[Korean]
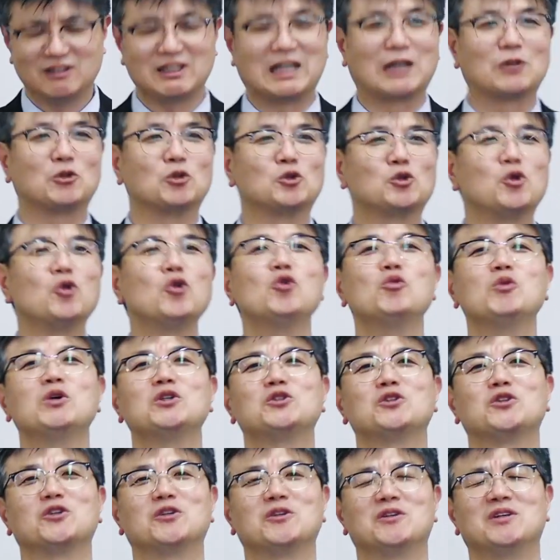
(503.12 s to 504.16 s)
나도
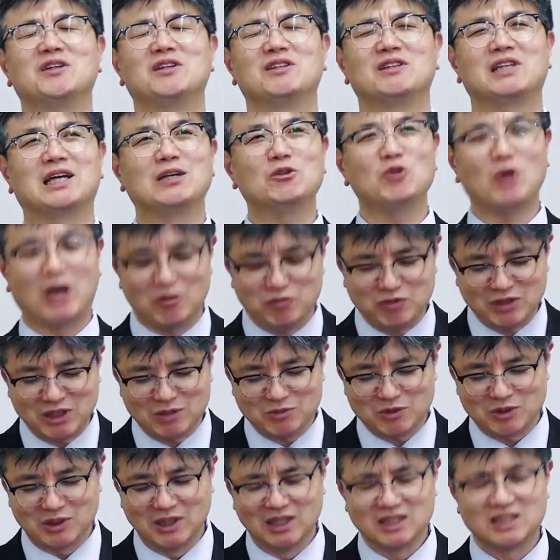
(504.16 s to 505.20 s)
솔로몬처럼, 나도
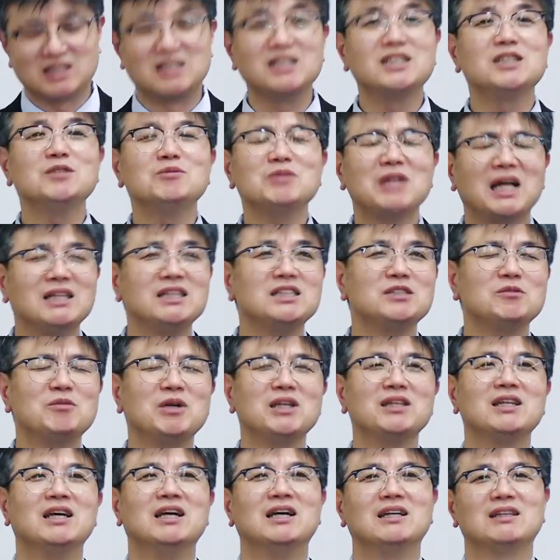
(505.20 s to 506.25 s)
아브라함처럼, 지금은
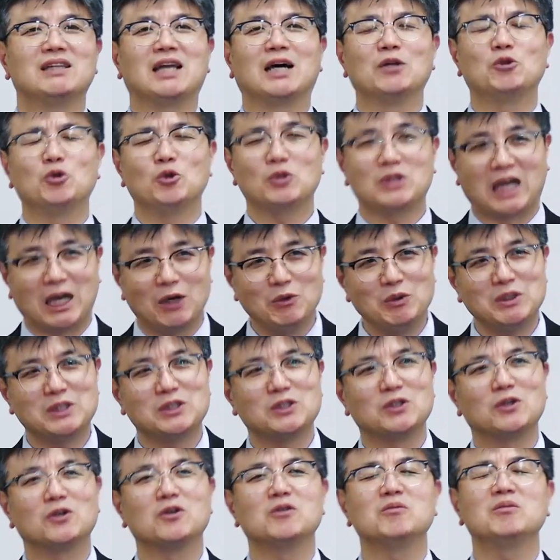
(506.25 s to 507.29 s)
아니지만 나도
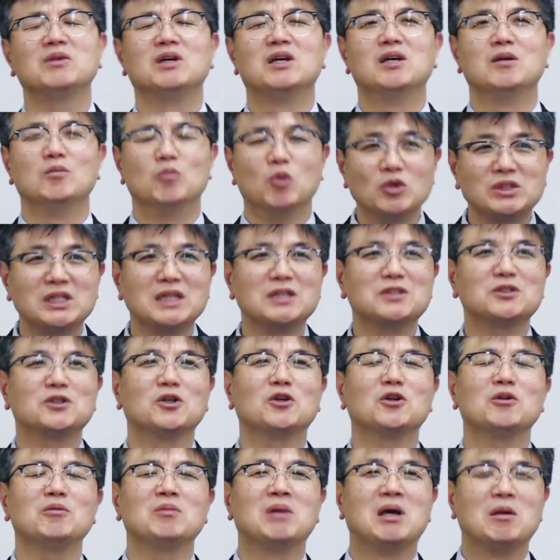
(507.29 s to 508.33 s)
다윗처럼,
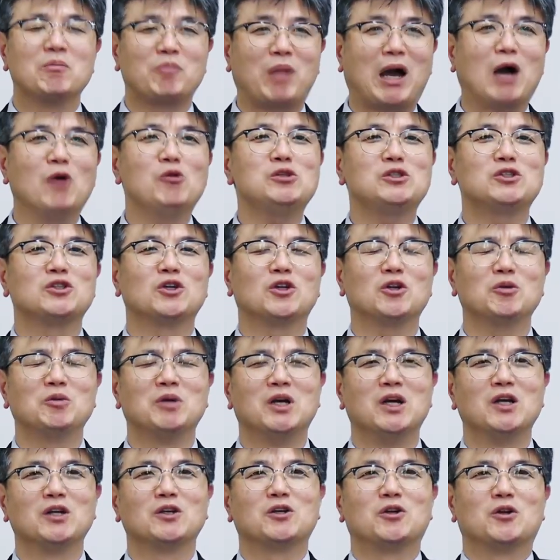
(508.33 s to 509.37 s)
모세처럼,
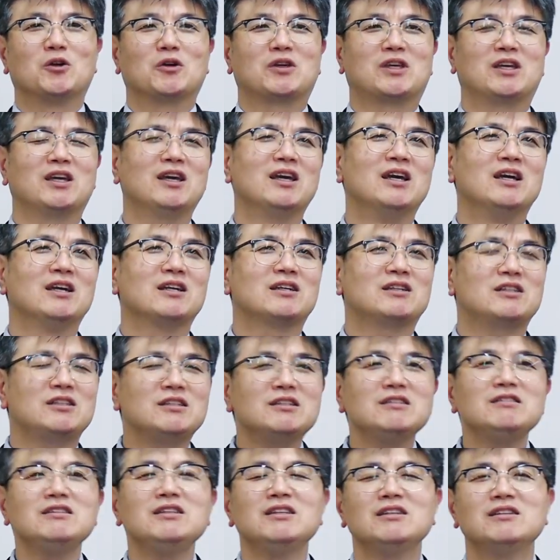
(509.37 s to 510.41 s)
바울처럼 그렇게
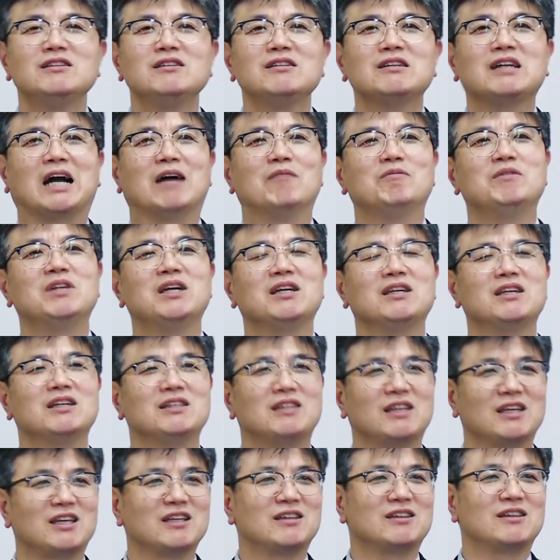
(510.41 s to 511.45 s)
큰 일을 감당해야
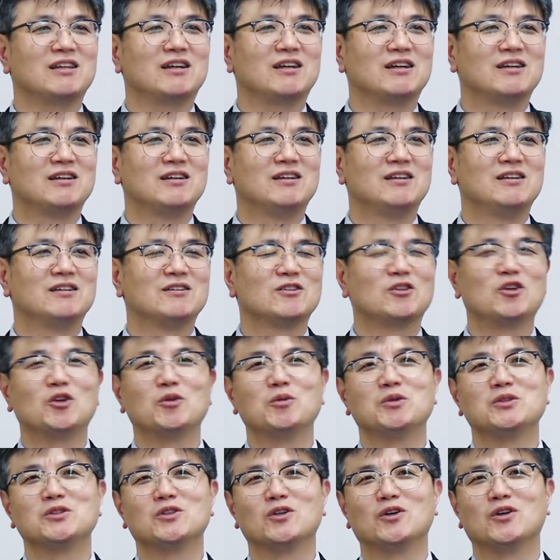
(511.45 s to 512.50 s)
되겠다.
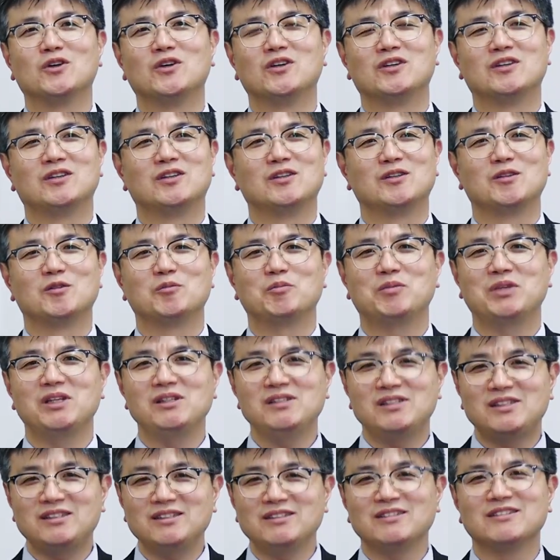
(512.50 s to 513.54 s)
그러면서
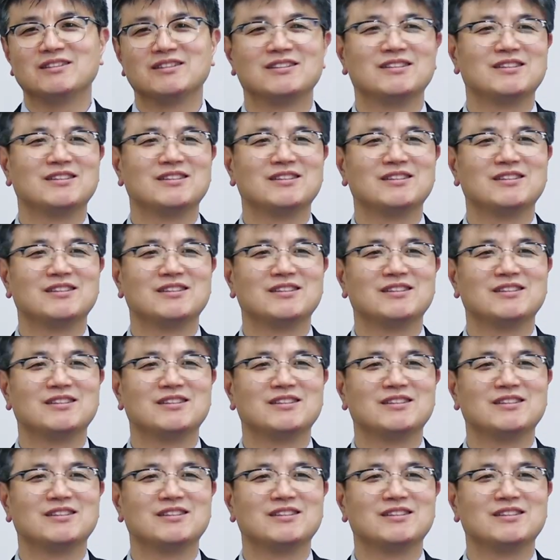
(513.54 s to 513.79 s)
필승,